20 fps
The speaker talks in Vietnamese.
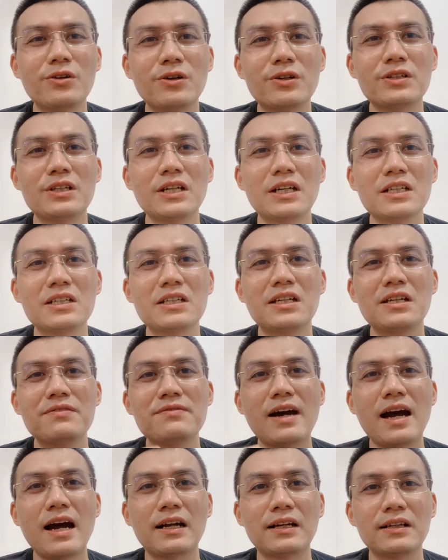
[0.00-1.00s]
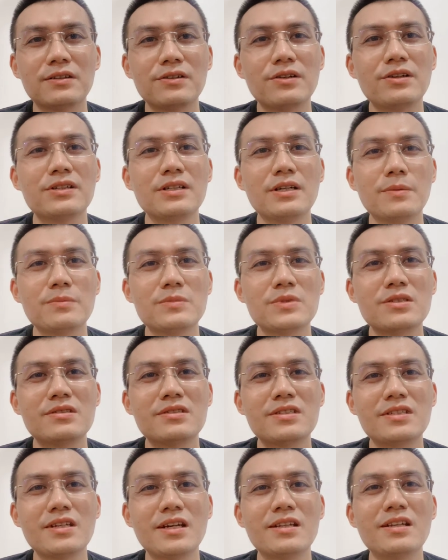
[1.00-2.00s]
còn những cái kính vàng nó điểm
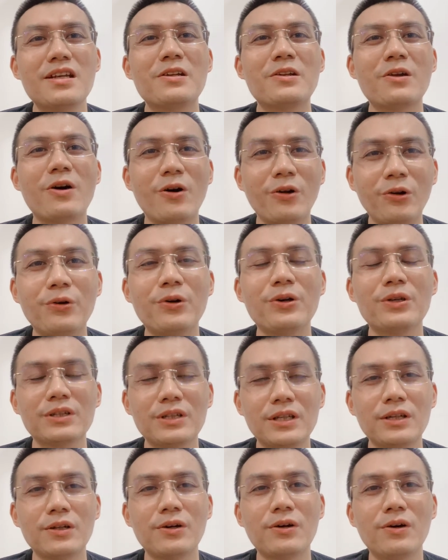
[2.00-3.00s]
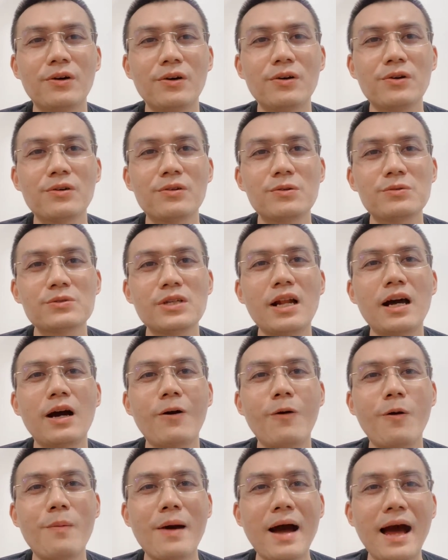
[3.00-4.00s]
trên đỉnh nón rồi thì nó cũng rất là
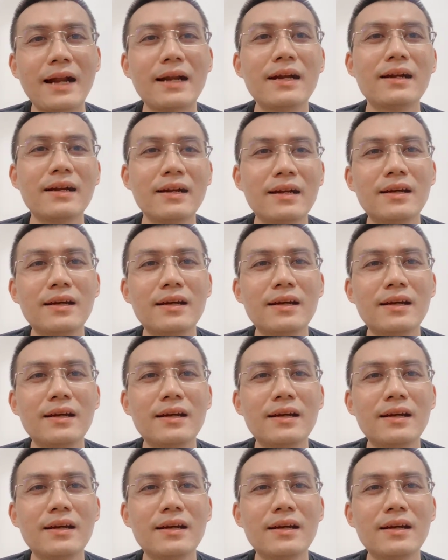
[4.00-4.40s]
khó bán,